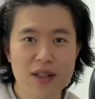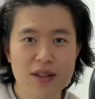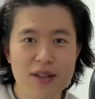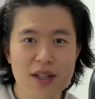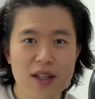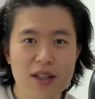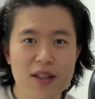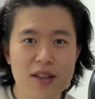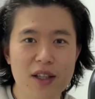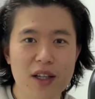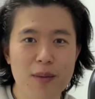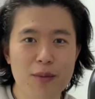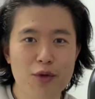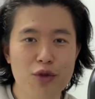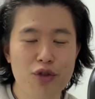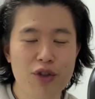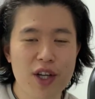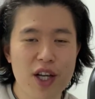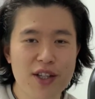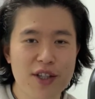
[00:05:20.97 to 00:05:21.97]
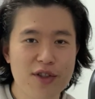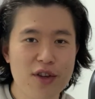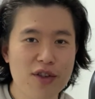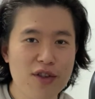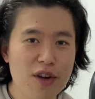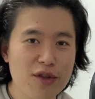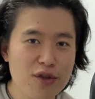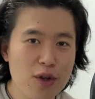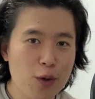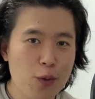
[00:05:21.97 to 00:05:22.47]
자, 그 다음 두리안이
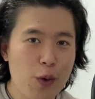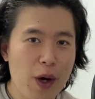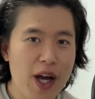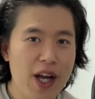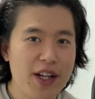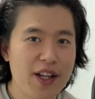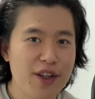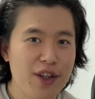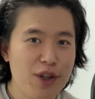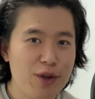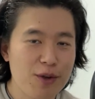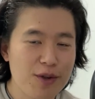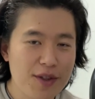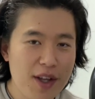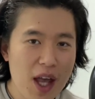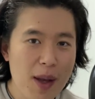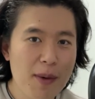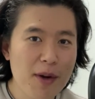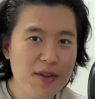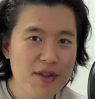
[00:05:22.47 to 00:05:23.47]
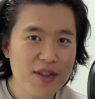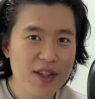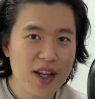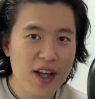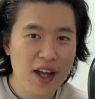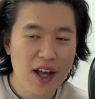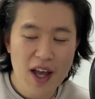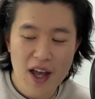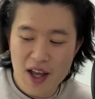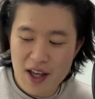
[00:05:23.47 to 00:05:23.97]
성경적 과일인 이유 세
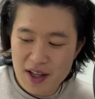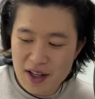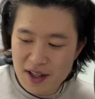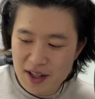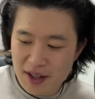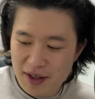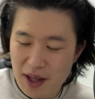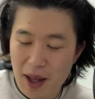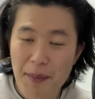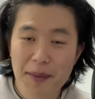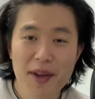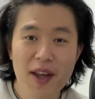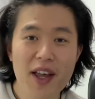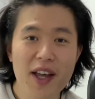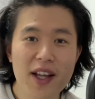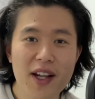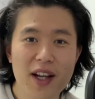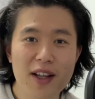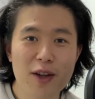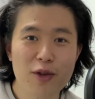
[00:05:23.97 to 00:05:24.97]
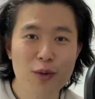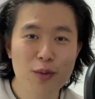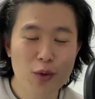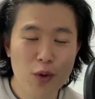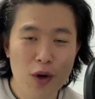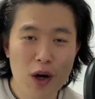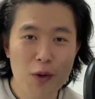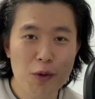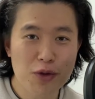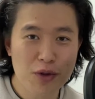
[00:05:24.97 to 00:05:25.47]
번째, 이 냄새 얘기를 하나 좀
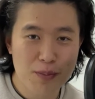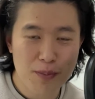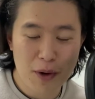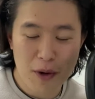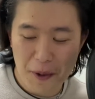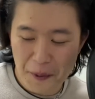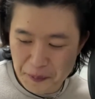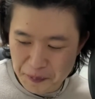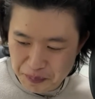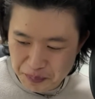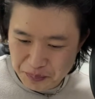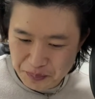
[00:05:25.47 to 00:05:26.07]
더 하고 싶어요.